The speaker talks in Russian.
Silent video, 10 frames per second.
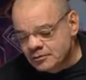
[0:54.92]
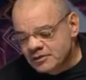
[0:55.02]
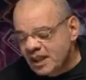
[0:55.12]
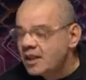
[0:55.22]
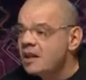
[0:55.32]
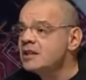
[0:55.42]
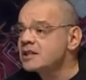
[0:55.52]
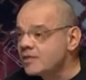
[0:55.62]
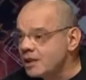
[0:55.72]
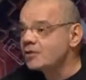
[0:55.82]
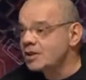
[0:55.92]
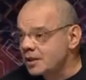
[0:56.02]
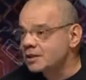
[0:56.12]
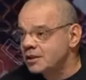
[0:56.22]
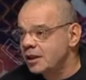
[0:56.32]
Тогда они назвали вот
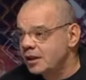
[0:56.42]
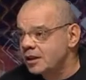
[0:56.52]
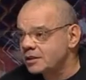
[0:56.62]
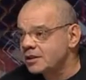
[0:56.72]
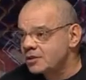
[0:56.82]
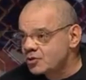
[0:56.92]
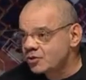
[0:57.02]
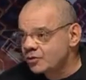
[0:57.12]
этот гонорар. Они сказали, что